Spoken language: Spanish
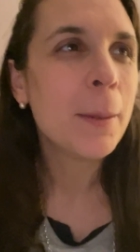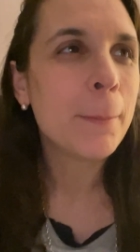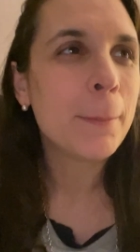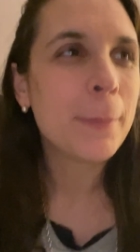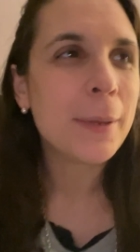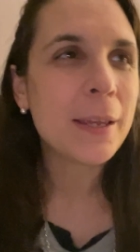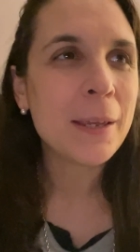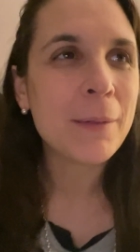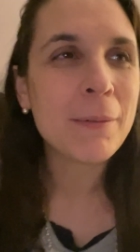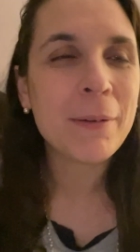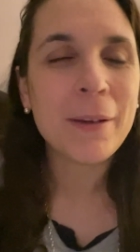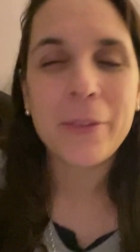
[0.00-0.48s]
me
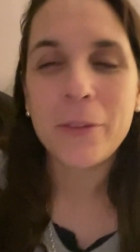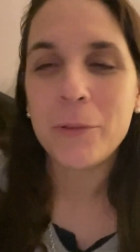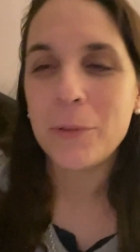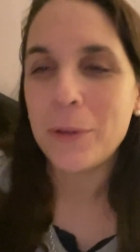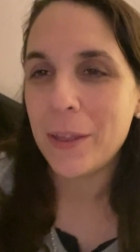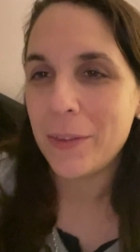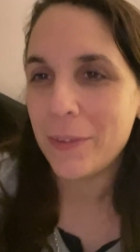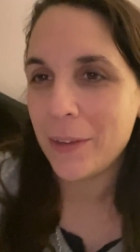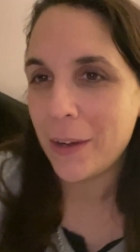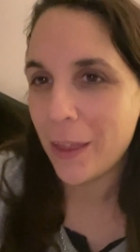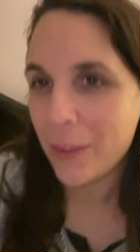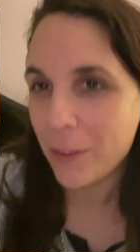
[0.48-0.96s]
he llevado un
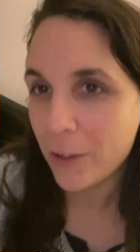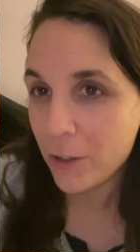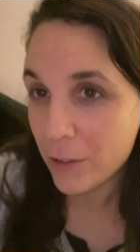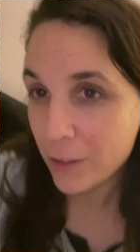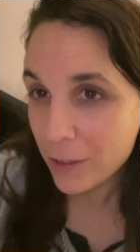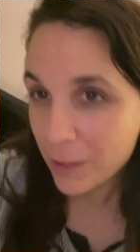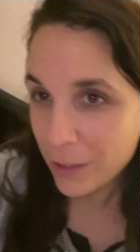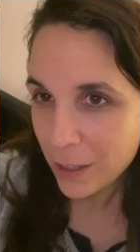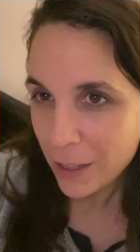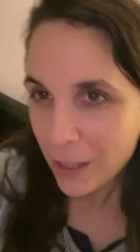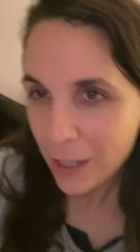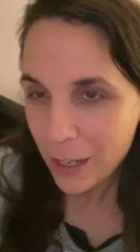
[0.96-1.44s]
edredón
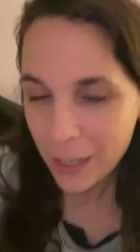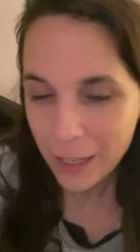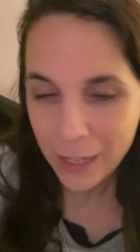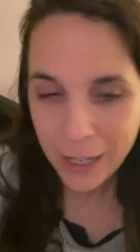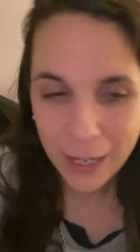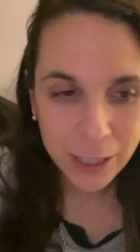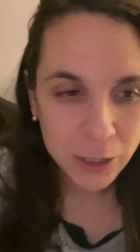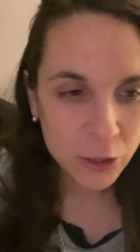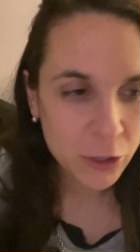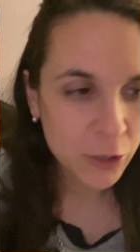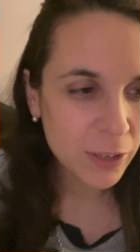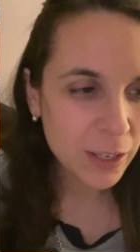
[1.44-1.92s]
y a
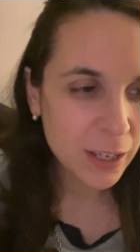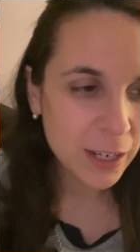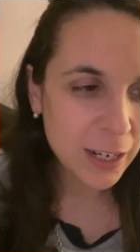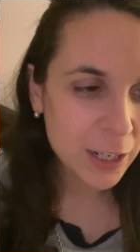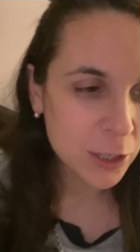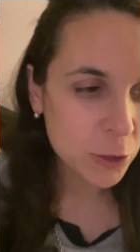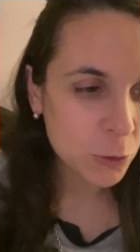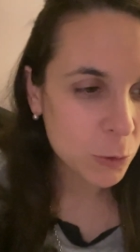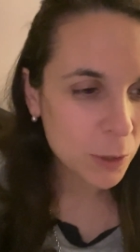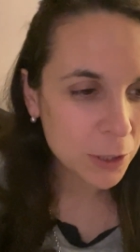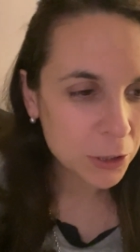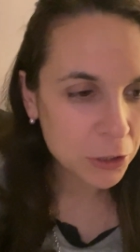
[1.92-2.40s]
eso de
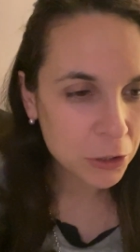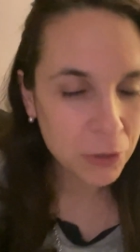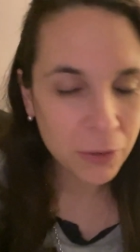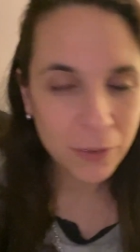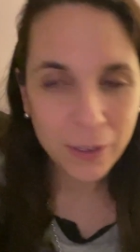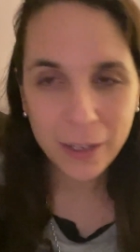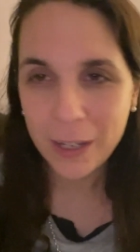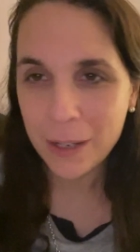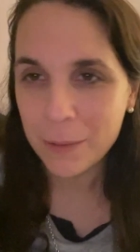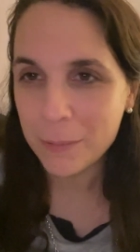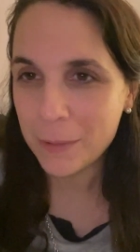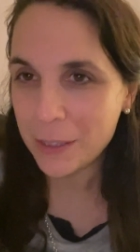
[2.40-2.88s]
las 4 de
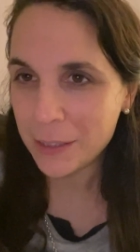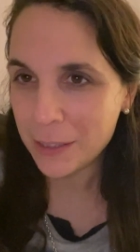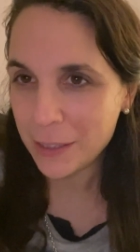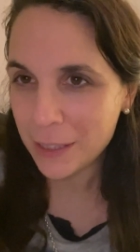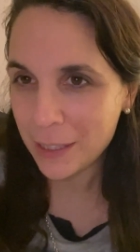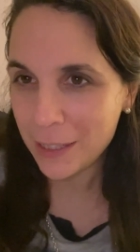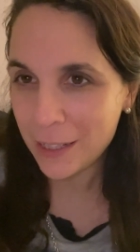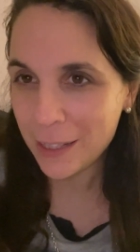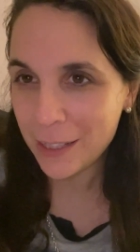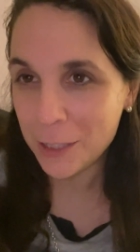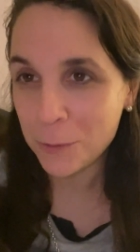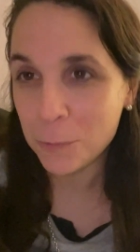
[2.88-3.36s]
la
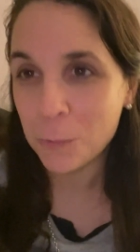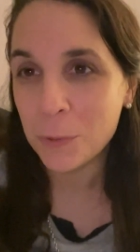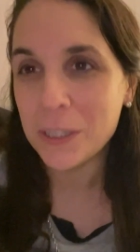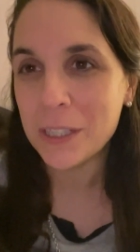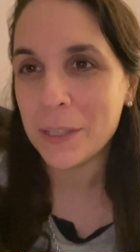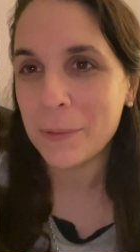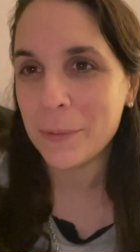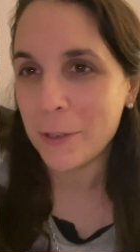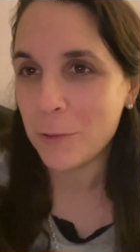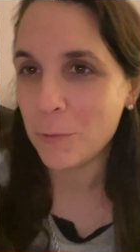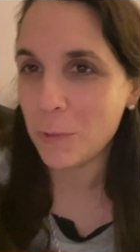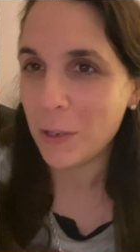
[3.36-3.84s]
mañana, después de
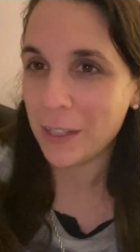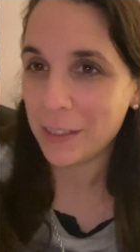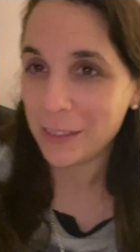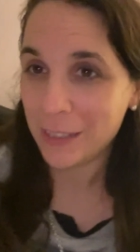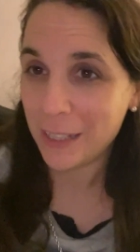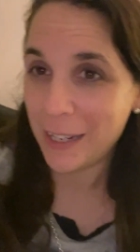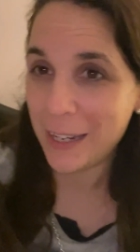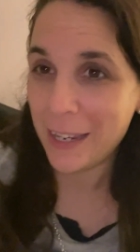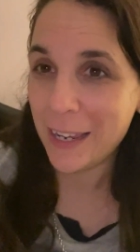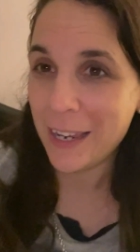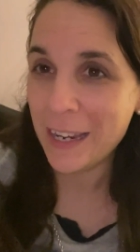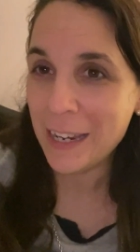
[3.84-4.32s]
ver una
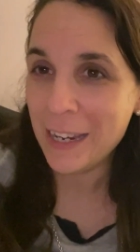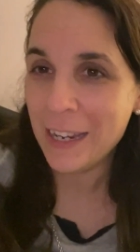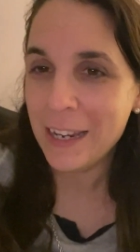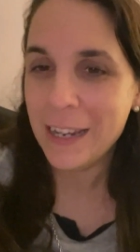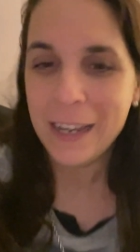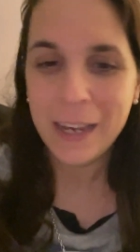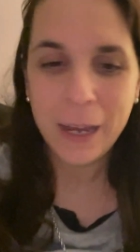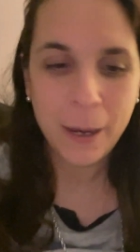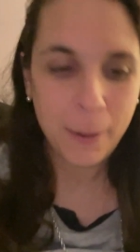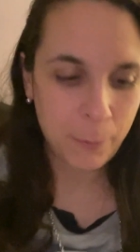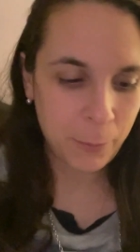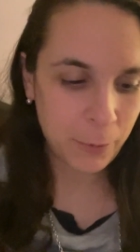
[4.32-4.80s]
serie,
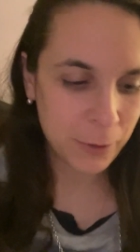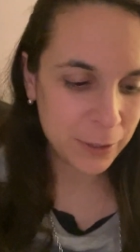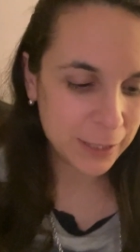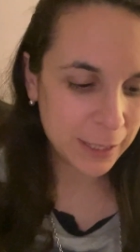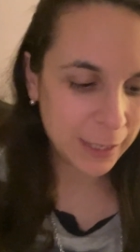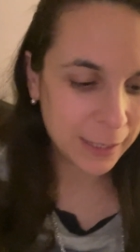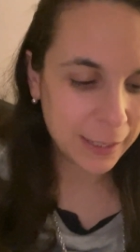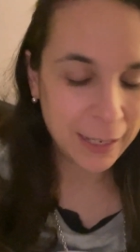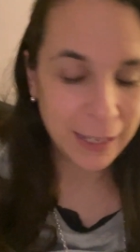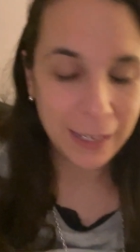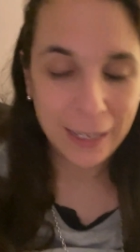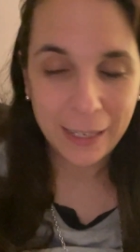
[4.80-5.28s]
pues
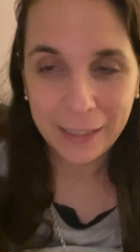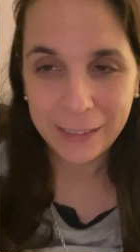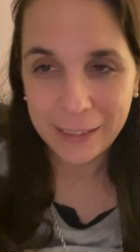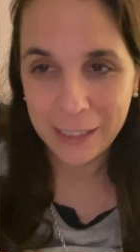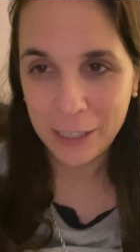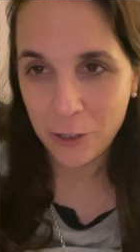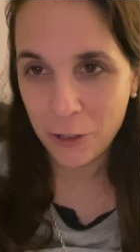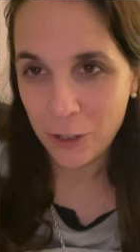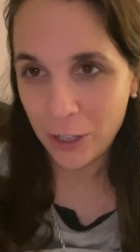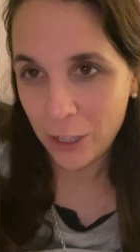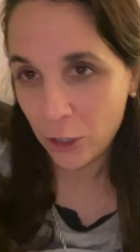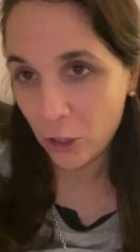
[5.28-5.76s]
aquí el
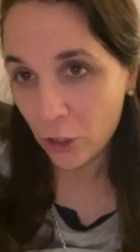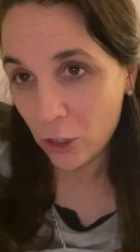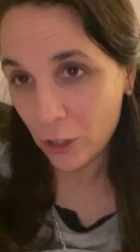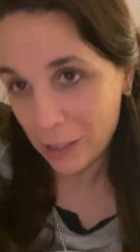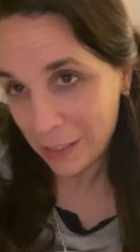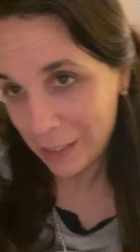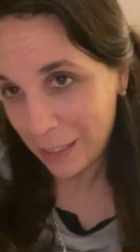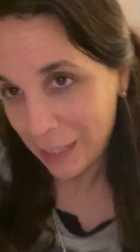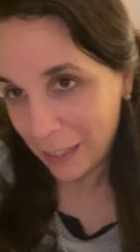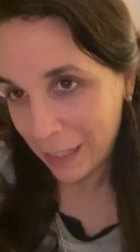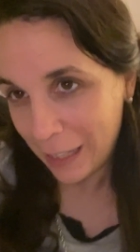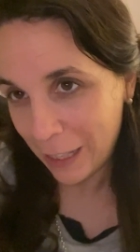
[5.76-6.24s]
señorito
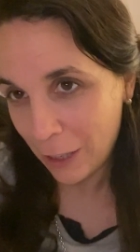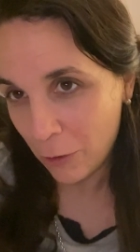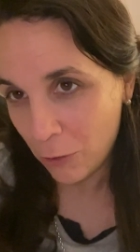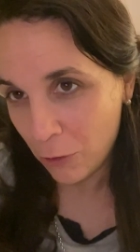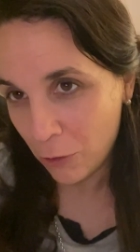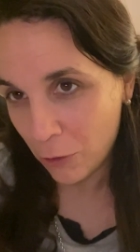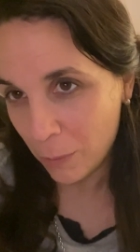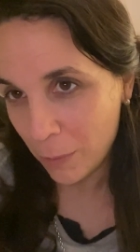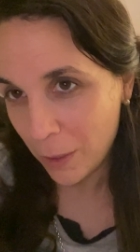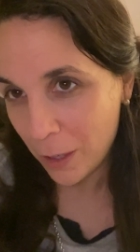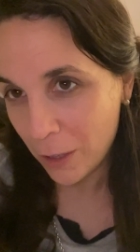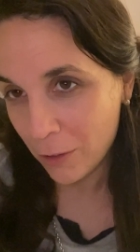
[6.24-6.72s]
se ha quedado
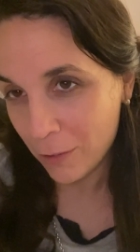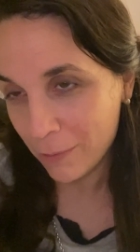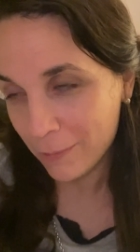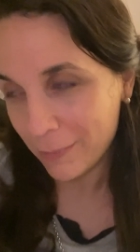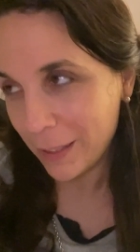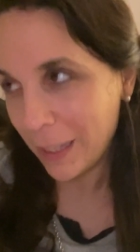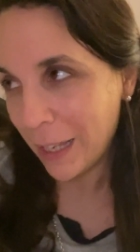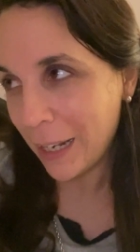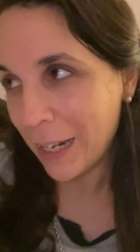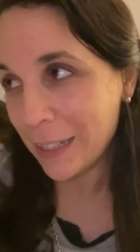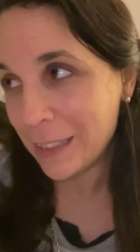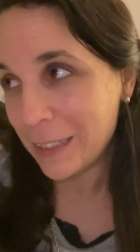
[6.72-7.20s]
dormido.
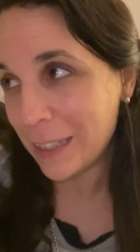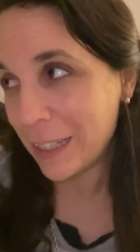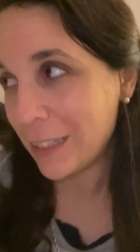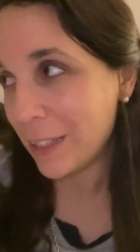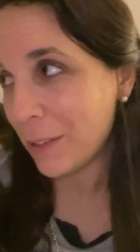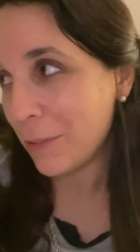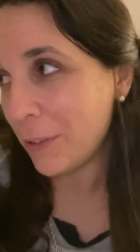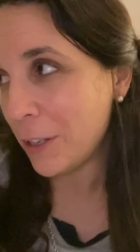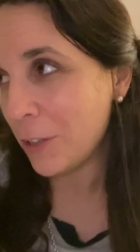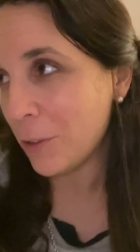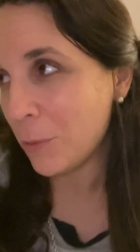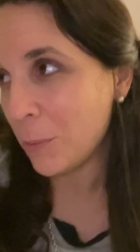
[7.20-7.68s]
Y a las 7 ha
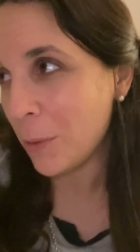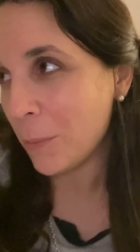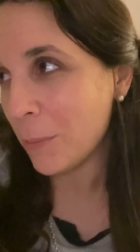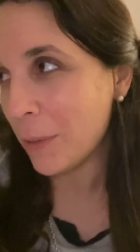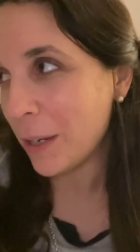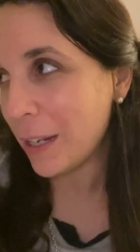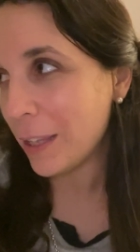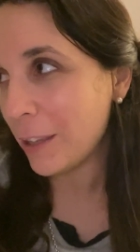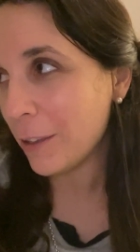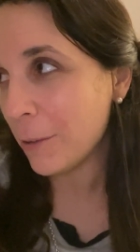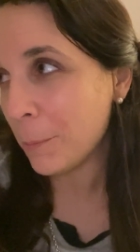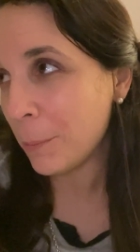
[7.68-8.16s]
venido mi
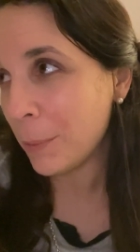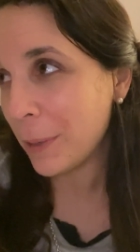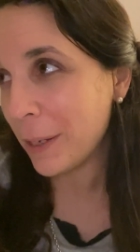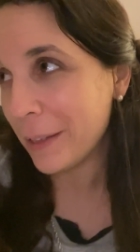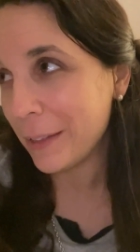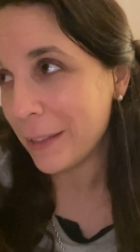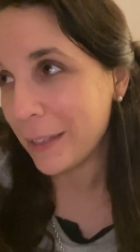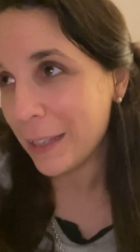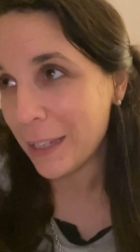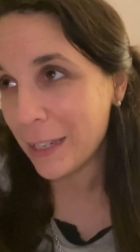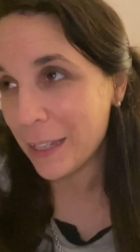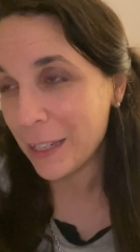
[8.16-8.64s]
marido en plan
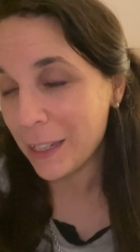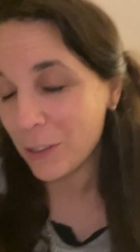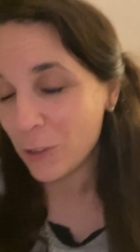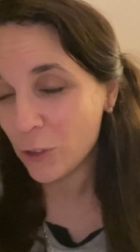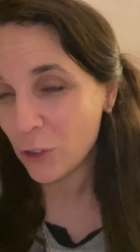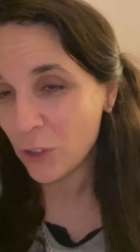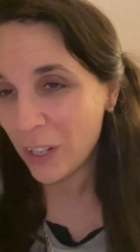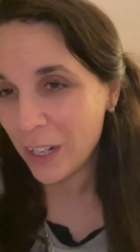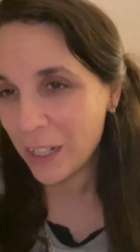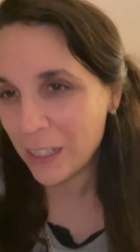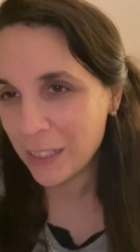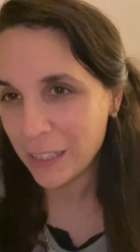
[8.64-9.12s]
de,
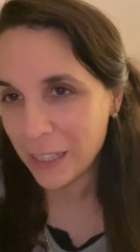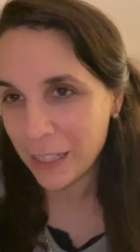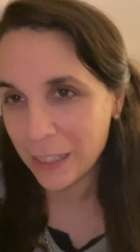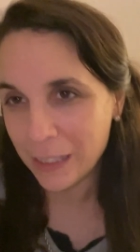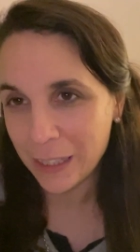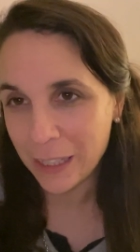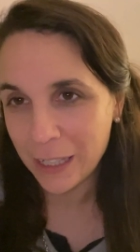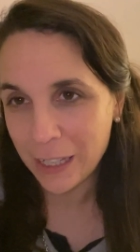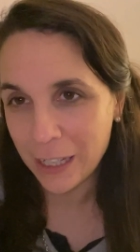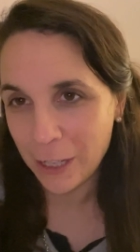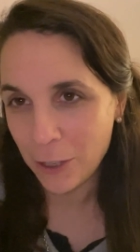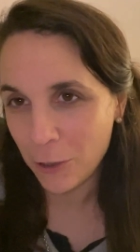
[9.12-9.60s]
son las
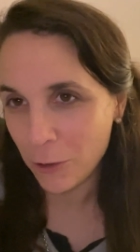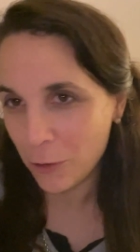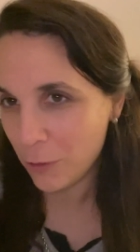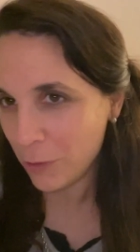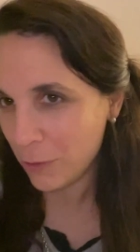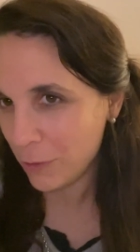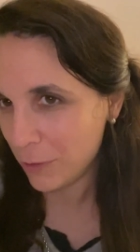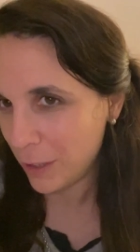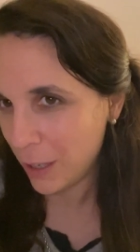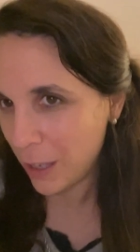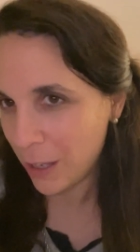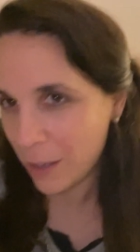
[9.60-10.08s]
7 y yo
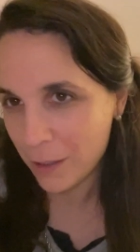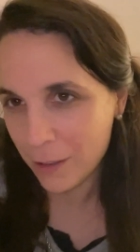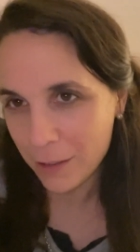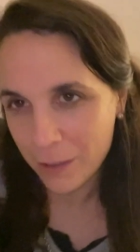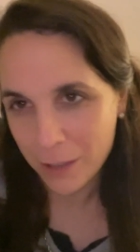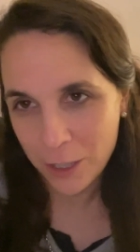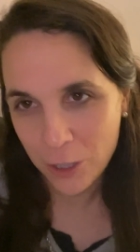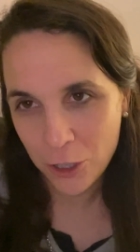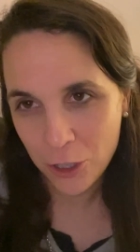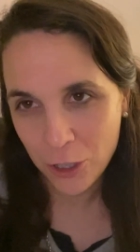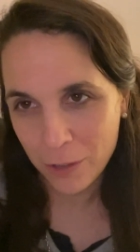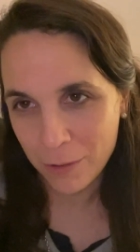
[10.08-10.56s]
he
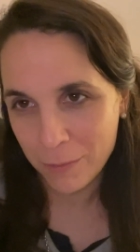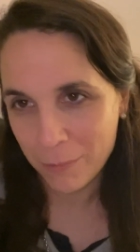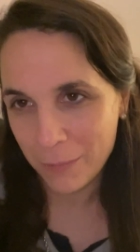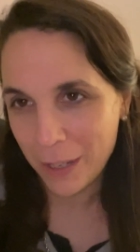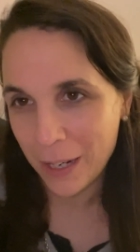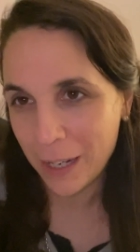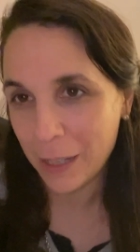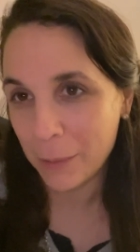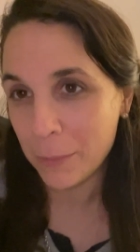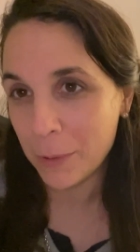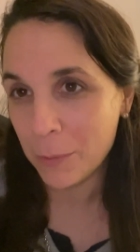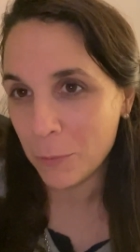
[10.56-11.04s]
dicho,
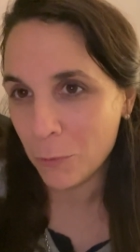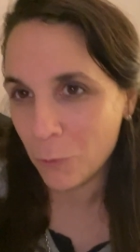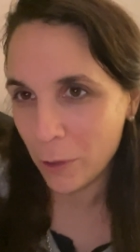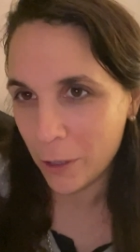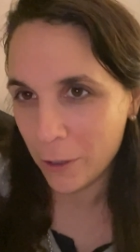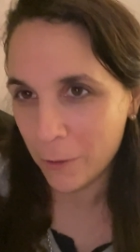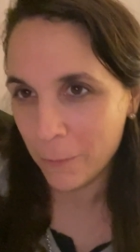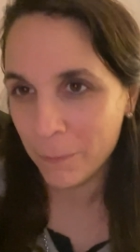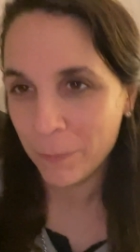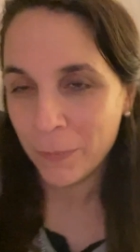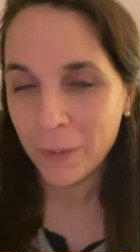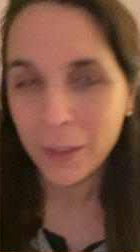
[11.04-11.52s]
mira que me
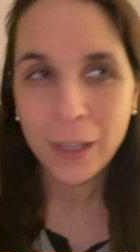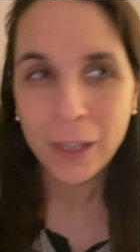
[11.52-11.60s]
muero